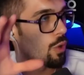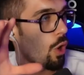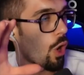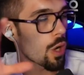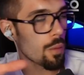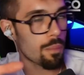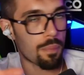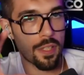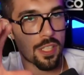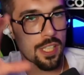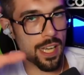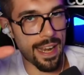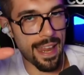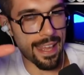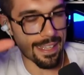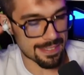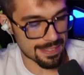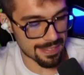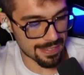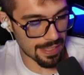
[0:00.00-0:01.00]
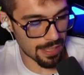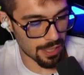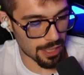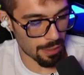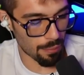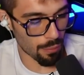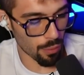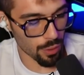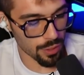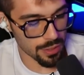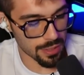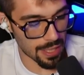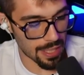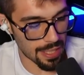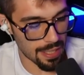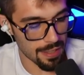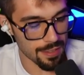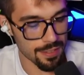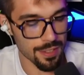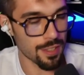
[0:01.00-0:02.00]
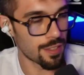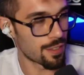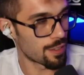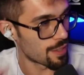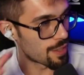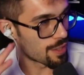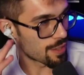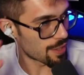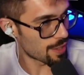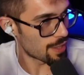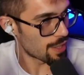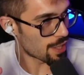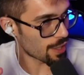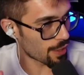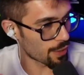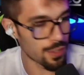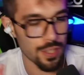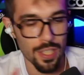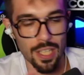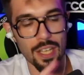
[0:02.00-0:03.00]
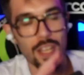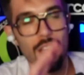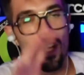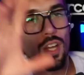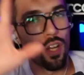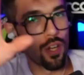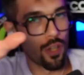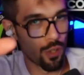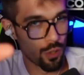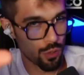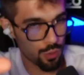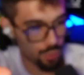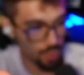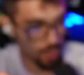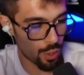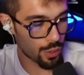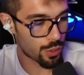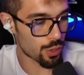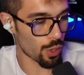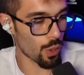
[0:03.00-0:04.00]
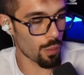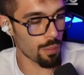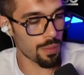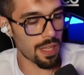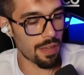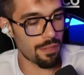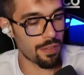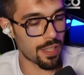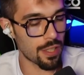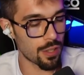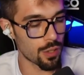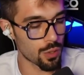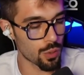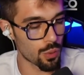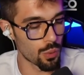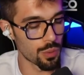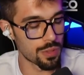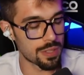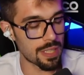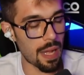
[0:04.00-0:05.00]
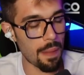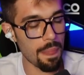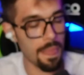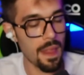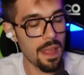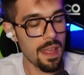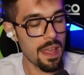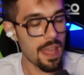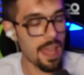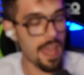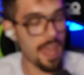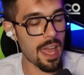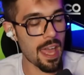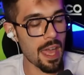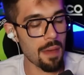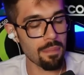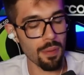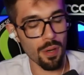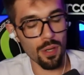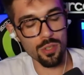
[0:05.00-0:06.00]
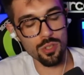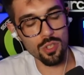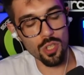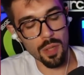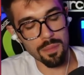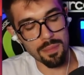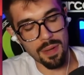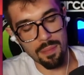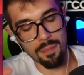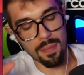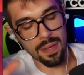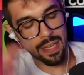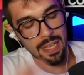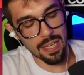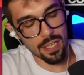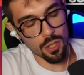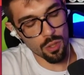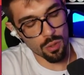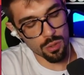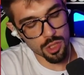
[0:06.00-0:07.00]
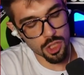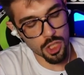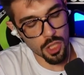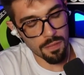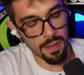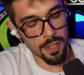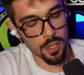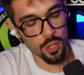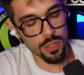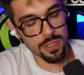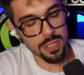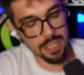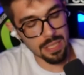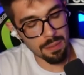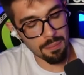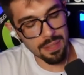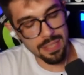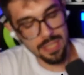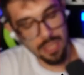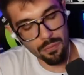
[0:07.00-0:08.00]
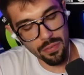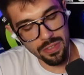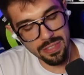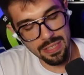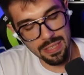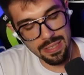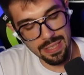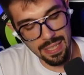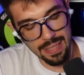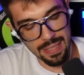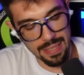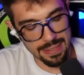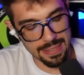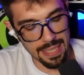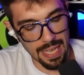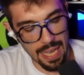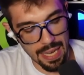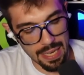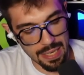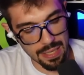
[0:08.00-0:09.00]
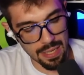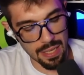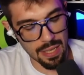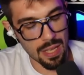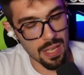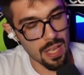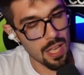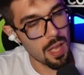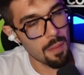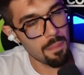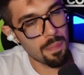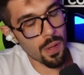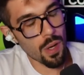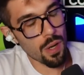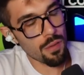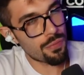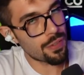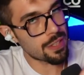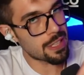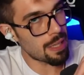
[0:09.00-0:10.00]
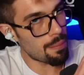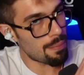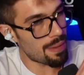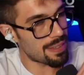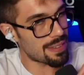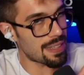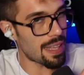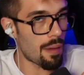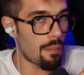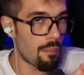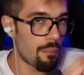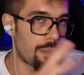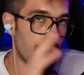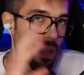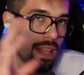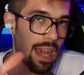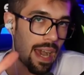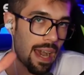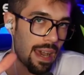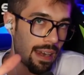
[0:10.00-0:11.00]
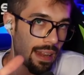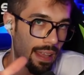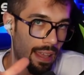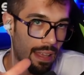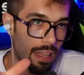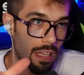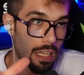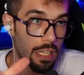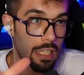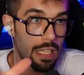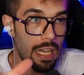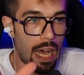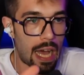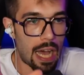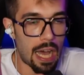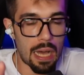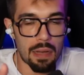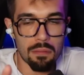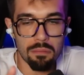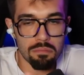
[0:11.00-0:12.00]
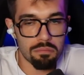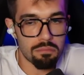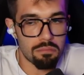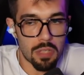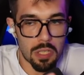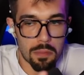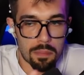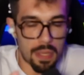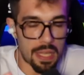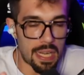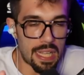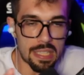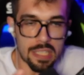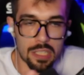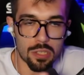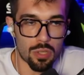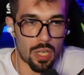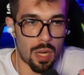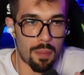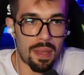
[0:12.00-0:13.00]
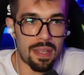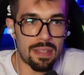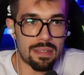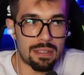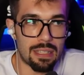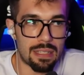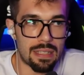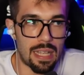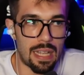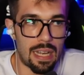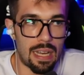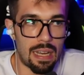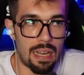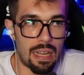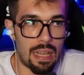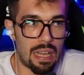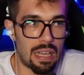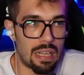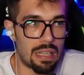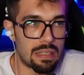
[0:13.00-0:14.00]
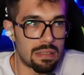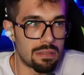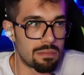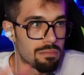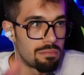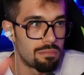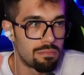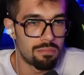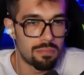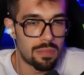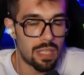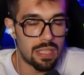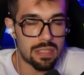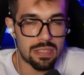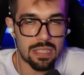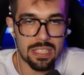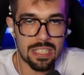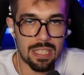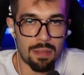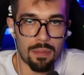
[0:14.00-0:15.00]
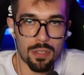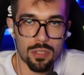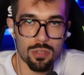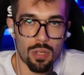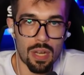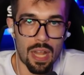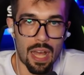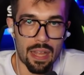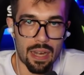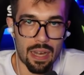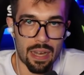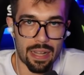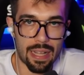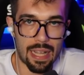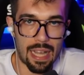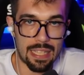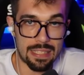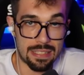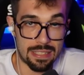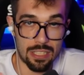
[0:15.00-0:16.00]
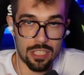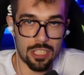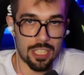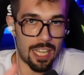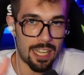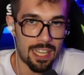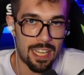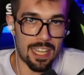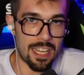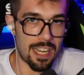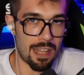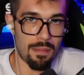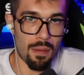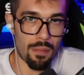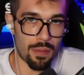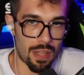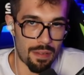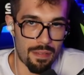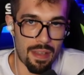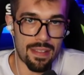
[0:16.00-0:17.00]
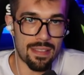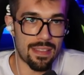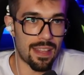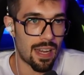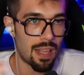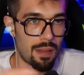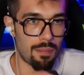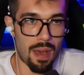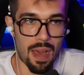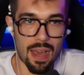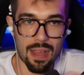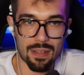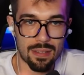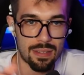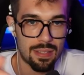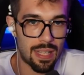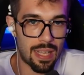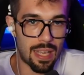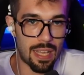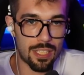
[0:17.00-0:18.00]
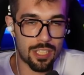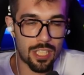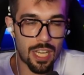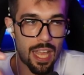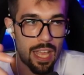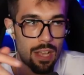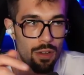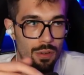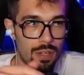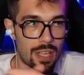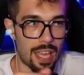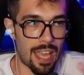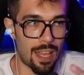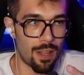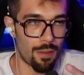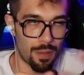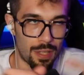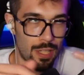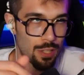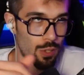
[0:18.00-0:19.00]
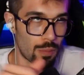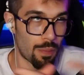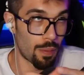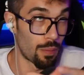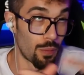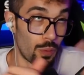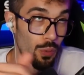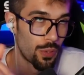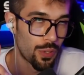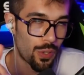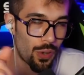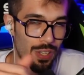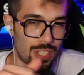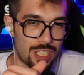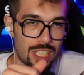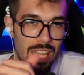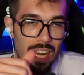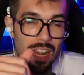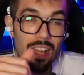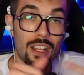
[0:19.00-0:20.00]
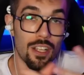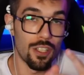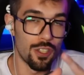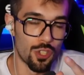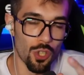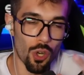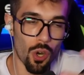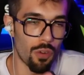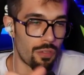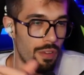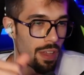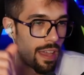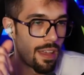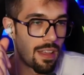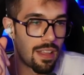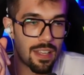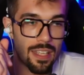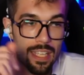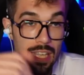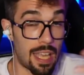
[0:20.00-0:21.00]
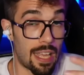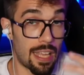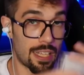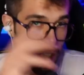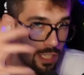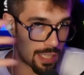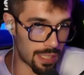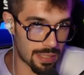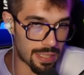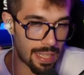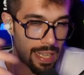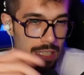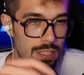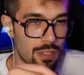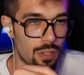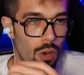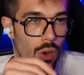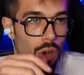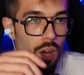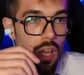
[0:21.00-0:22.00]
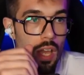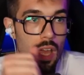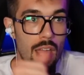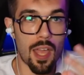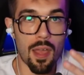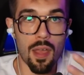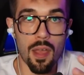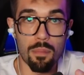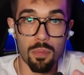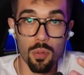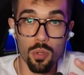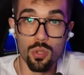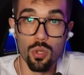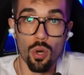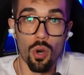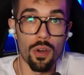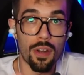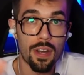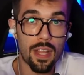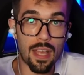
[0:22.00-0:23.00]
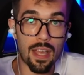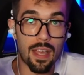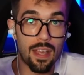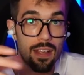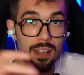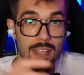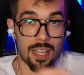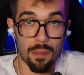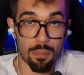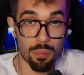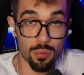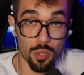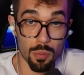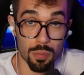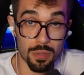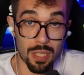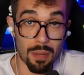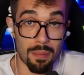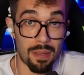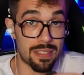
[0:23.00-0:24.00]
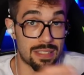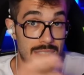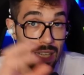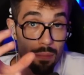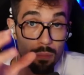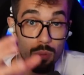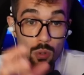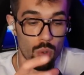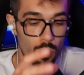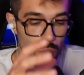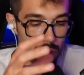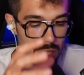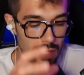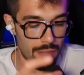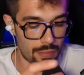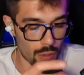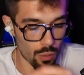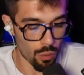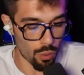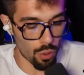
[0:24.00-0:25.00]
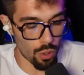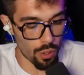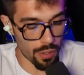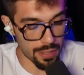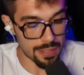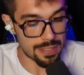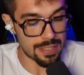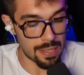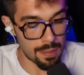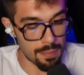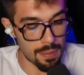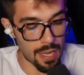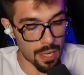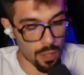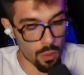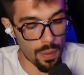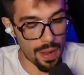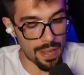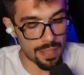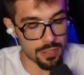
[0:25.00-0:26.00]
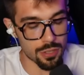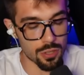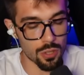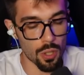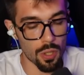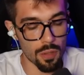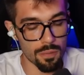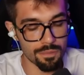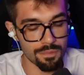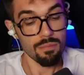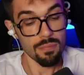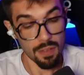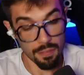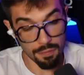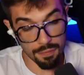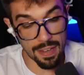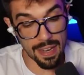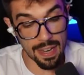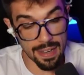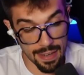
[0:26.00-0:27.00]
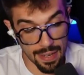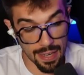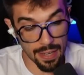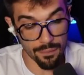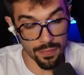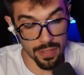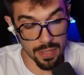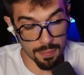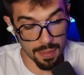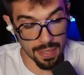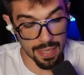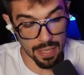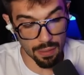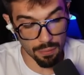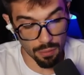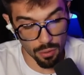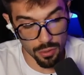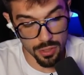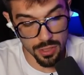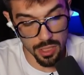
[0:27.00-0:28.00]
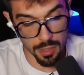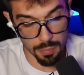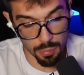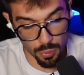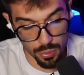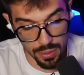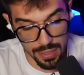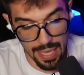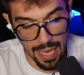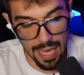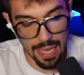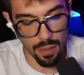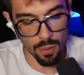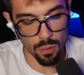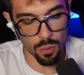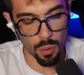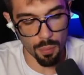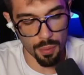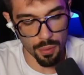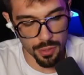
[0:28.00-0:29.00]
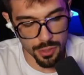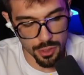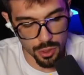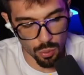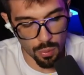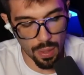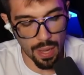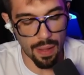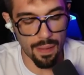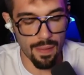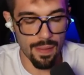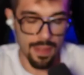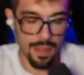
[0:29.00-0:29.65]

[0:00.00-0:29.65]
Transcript: corpi celesti, diciamo così, si, si, si dice così, non studio astronomia, vi chiedo scusa, eh, però insomma magari non ci vedo esattamente questi tre design, però effettivamente ampliare ai pianeti solamente della del sistema solare, ragazzi, già lì ne abbiamo da vendere. Marte c'è, ok, ho detto l'unico che c'era. Giove, che è gigantesco. Eh, Plutone, che appunto potrebbe essere blu, quindi avere un colore simile a questo. Venere, quindi magari qualcosa di più chiaro come questo qua.